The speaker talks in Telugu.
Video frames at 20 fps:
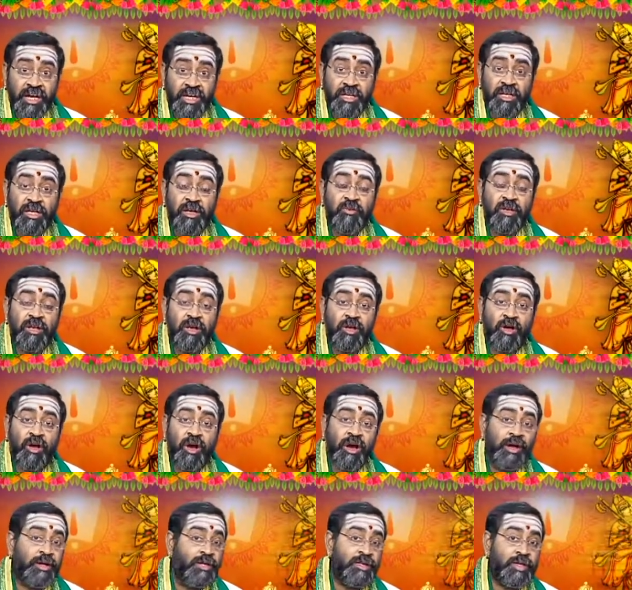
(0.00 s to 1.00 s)
ఎట్టి
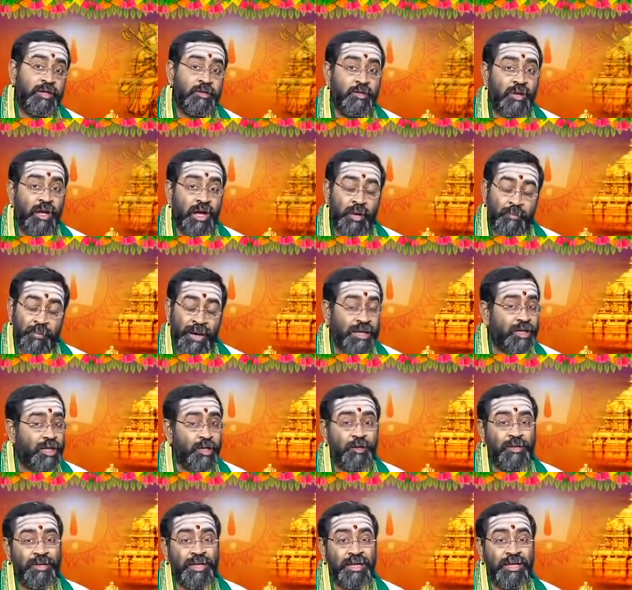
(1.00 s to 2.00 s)
విలుకాడితడు ఆ
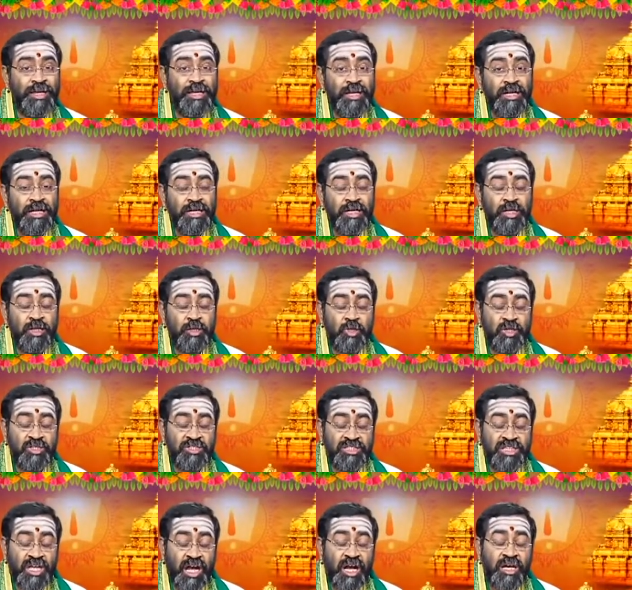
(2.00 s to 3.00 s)
మాటలోనే ఈయనతో
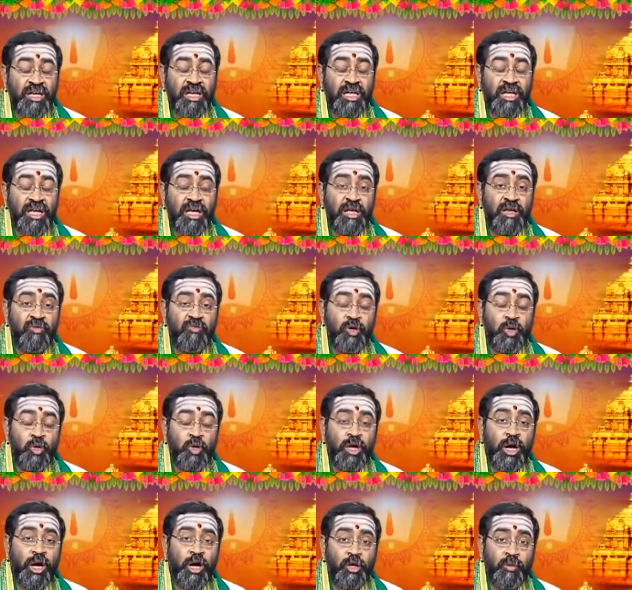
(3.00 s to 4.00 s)
సాటి అయిన
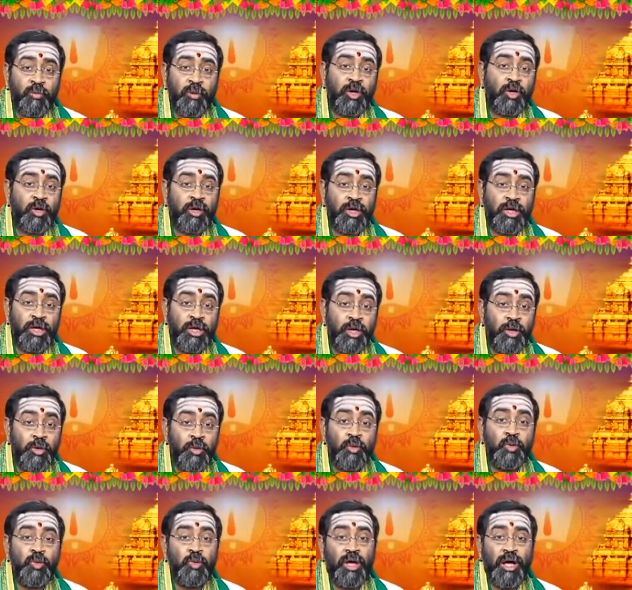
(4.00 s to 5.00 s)
విలుకాడు మరొకడు
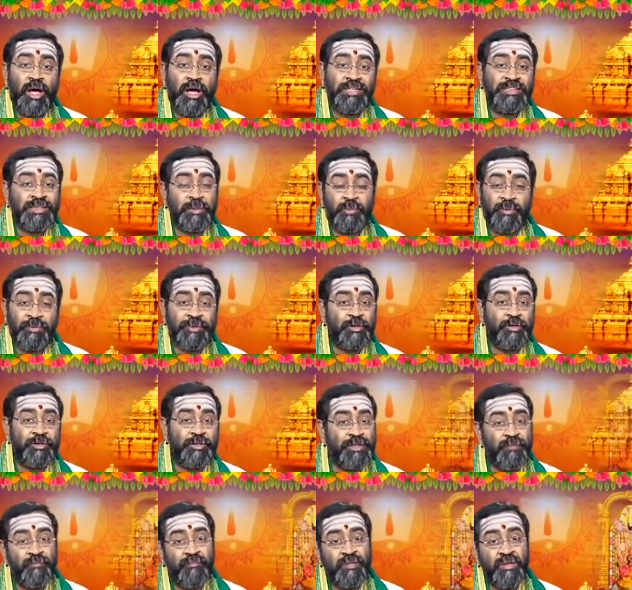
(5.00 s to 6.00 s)
లేడు అని
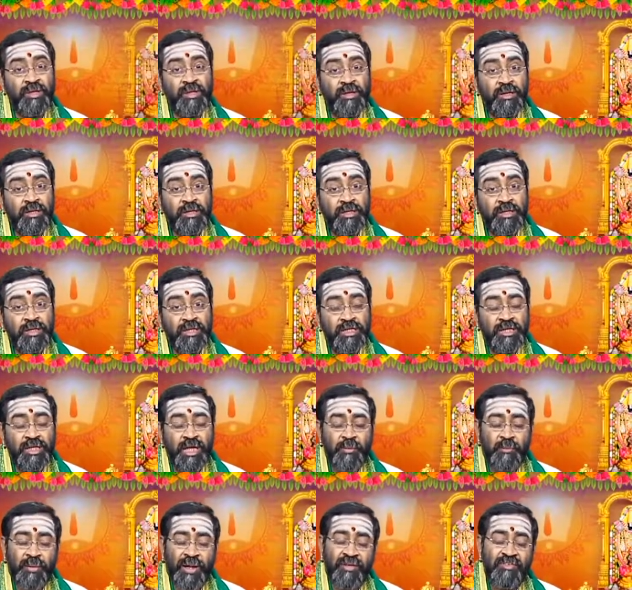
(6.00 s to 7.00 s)
చెప్పబడుతున్నది
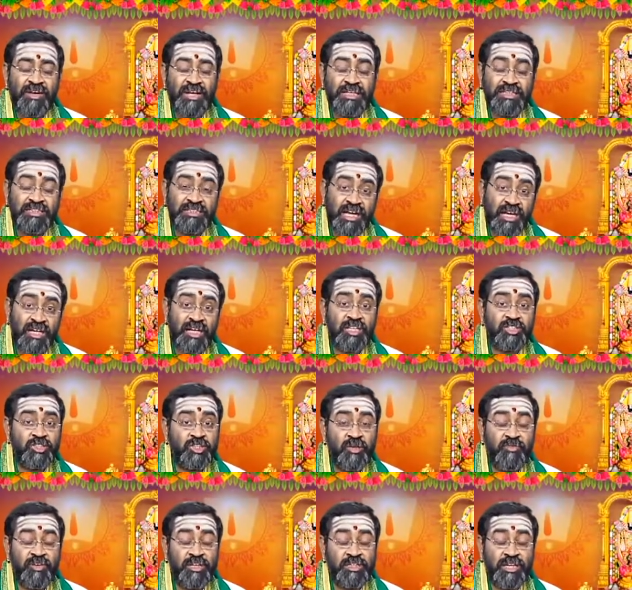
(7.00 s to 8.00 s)
ఇదే భావాన్ని
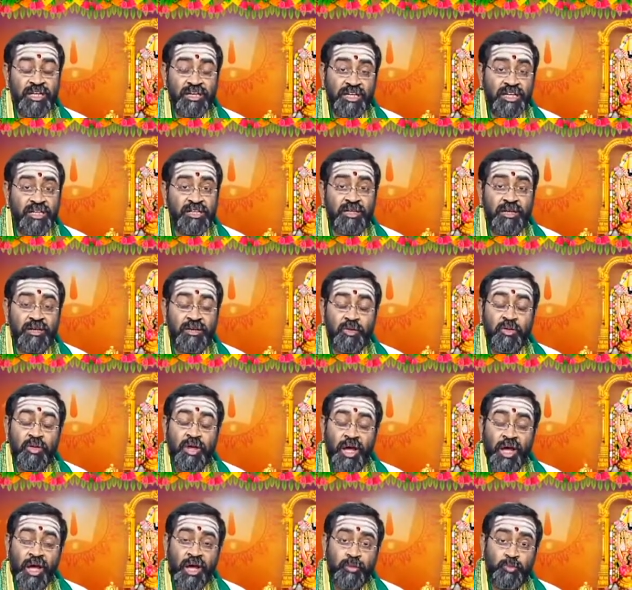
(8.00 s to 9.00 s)
త్యాగరాజస్వామి తన కీర్తనలో
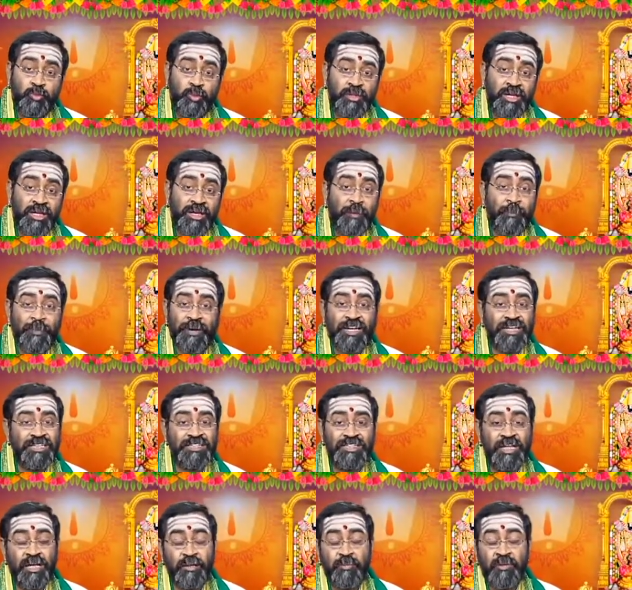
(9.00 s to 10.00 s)
అద్భుతంగా
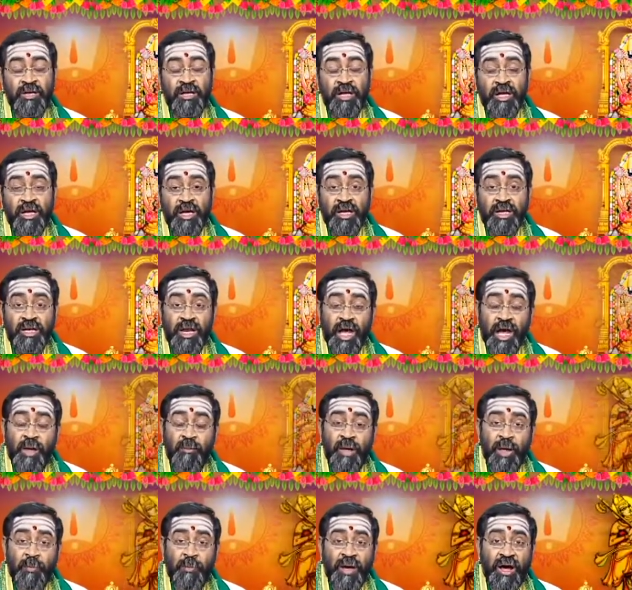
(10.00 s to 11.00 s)
ప్రకటిస్తారు
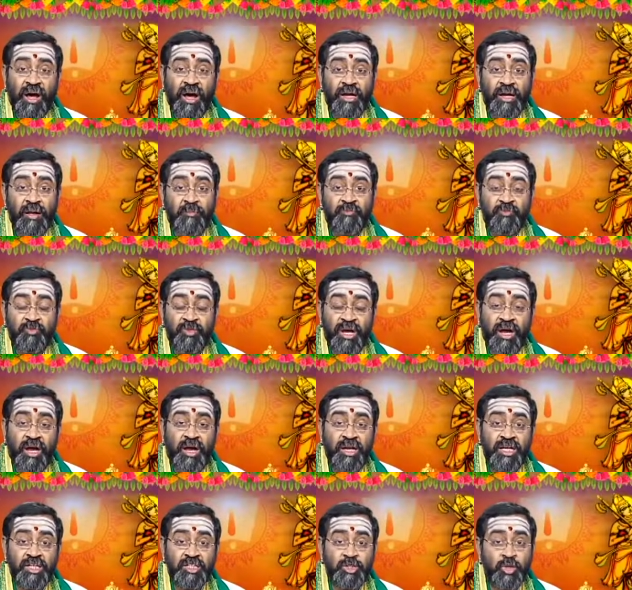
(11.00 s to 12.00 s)
రామబాణ
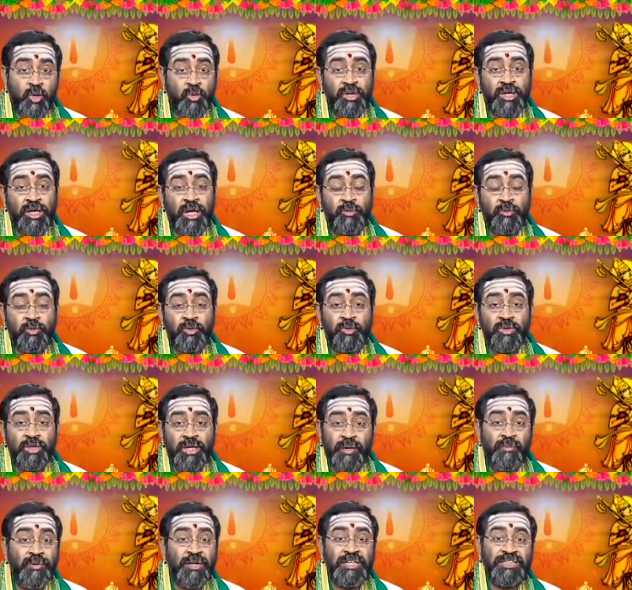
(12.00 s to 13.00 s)
త్రాణ శౌర్యము
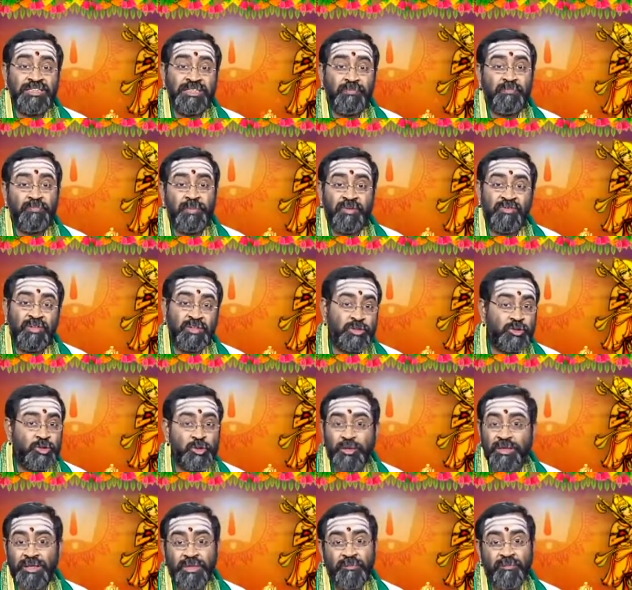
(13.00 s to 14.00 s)
ఏమని
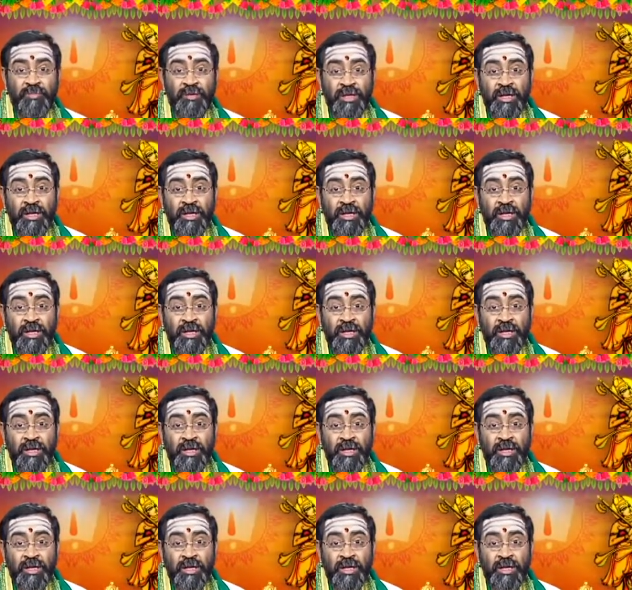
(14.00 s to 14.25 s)
చెప్పవచ్చు అని